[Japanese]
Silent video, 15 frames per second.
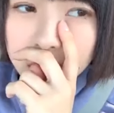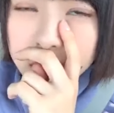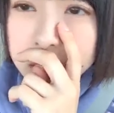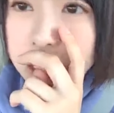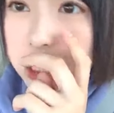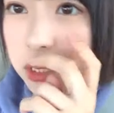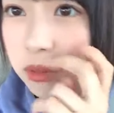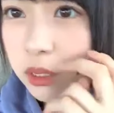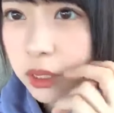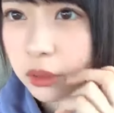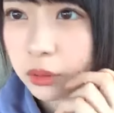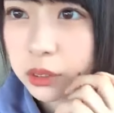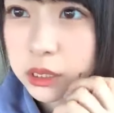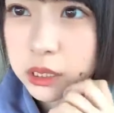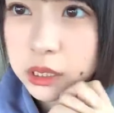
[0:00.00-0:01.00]
開いちゃうか
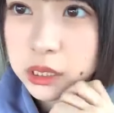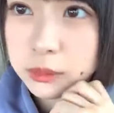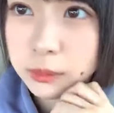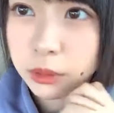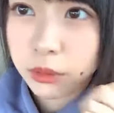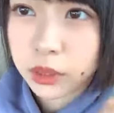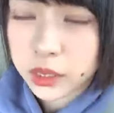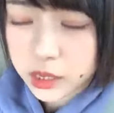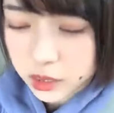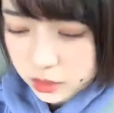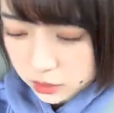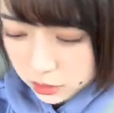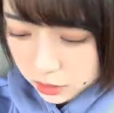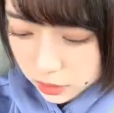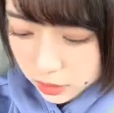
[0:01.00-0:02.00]
ら星集めとかし
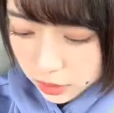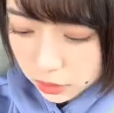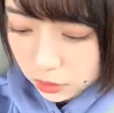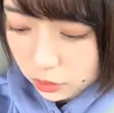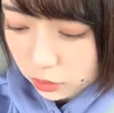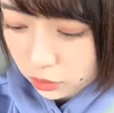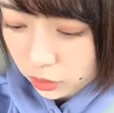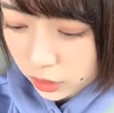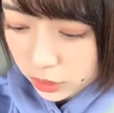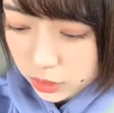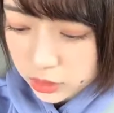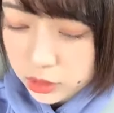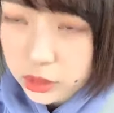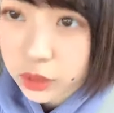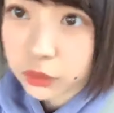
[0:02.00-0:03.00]
やすいっていう
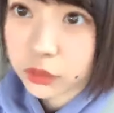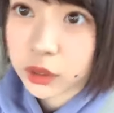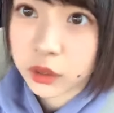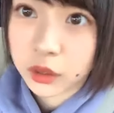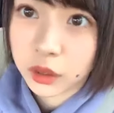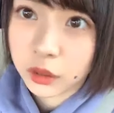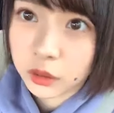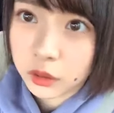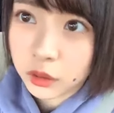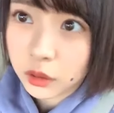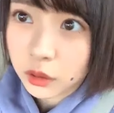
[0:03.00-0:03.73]
話なのかな。